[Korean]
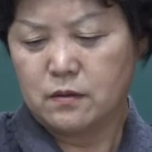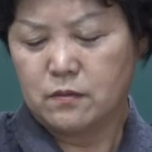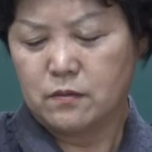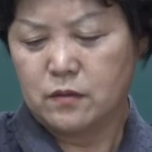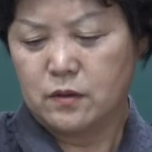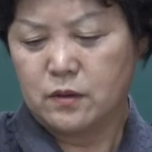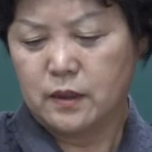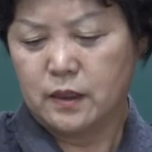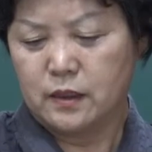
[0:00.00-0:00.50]

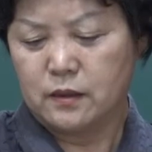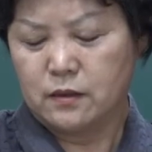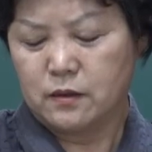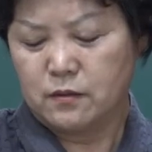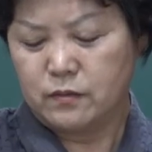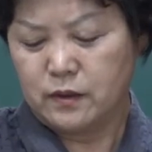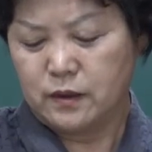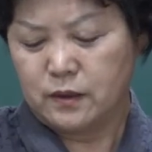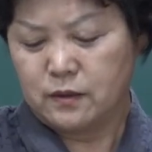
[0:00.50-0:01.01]
뭘 같은
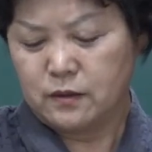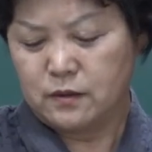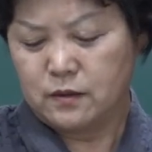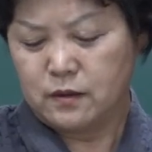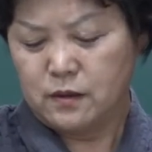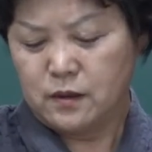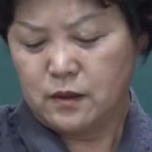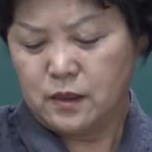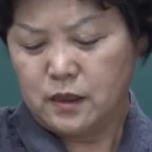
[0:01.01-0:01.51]
걸봐나 어,
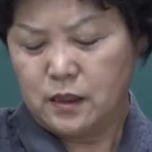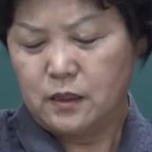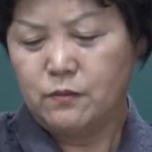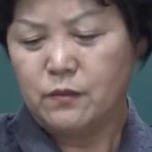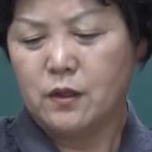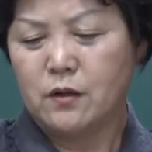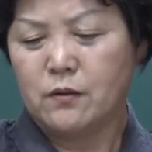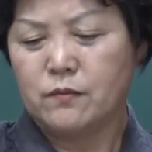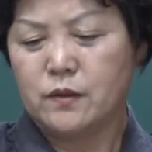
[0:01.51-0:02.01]

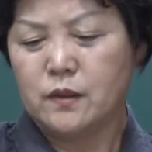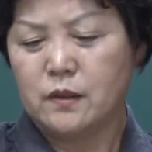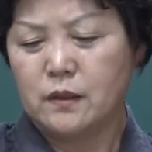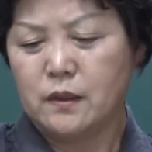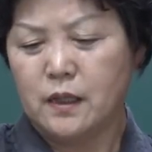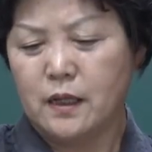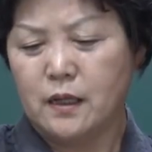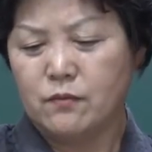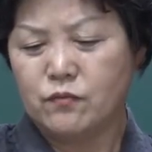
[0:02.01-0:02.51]
힘이
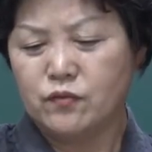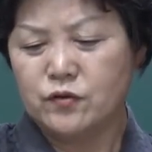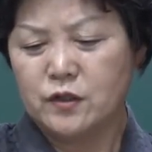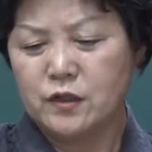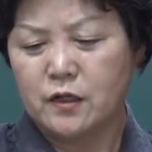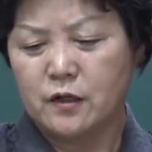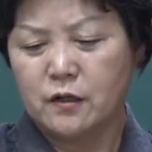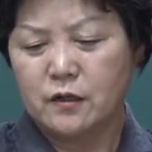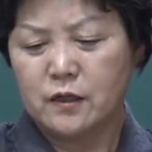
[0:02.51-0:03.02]
없는데
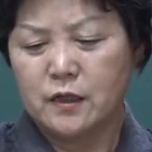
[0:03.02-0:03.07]
무지력.